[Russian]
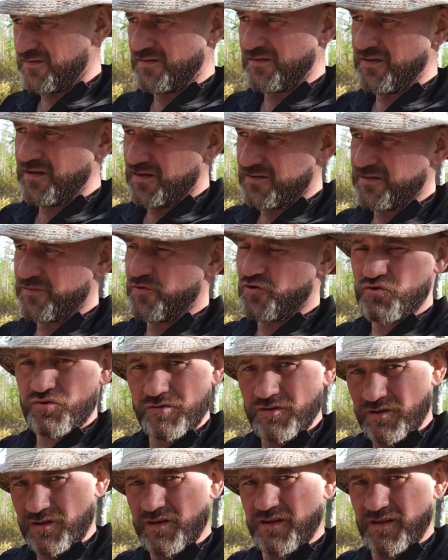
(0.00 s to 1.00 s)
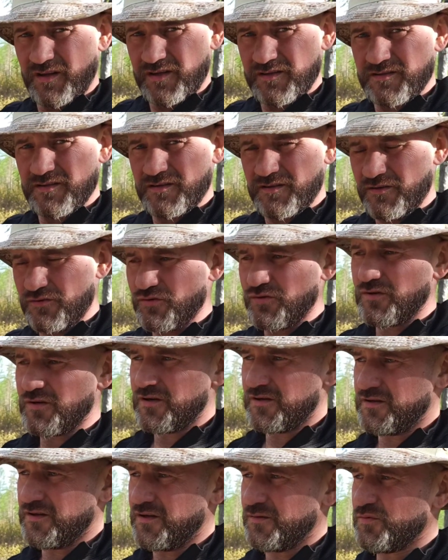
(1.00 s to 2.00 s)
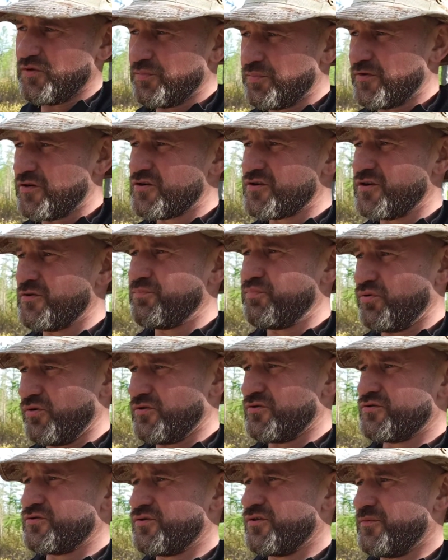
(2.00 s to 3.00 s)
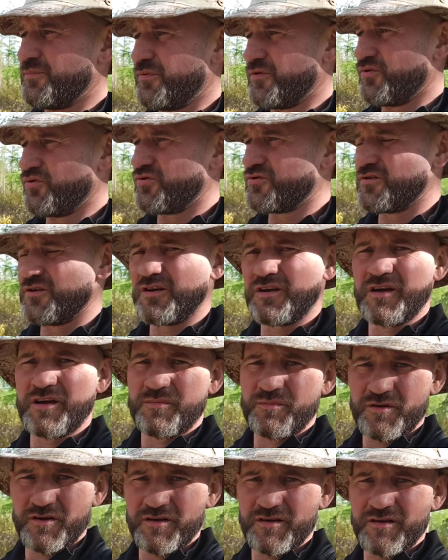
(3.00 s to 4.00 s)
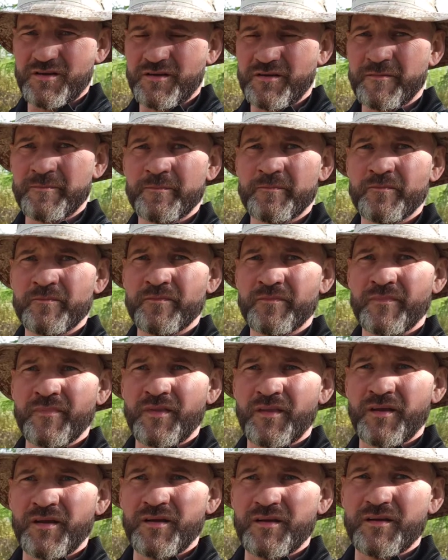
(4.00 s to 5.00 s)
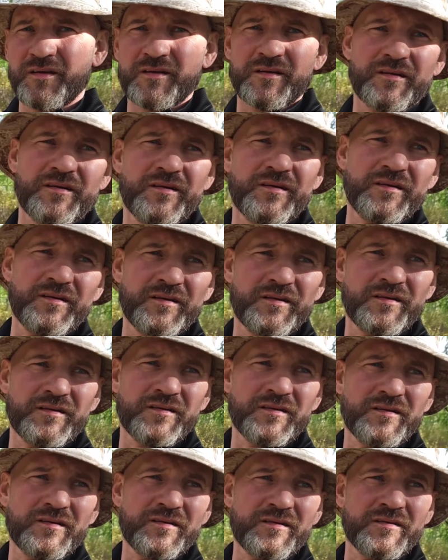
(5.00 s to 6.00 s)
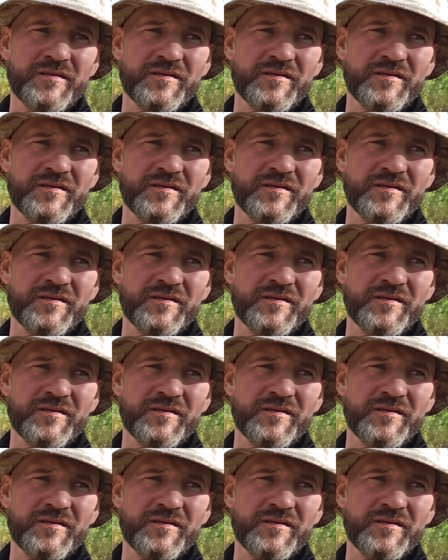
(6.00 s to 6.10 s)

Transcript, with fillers: я замечу, на 13 только день мы перешли полностью на подножное кормление. Э,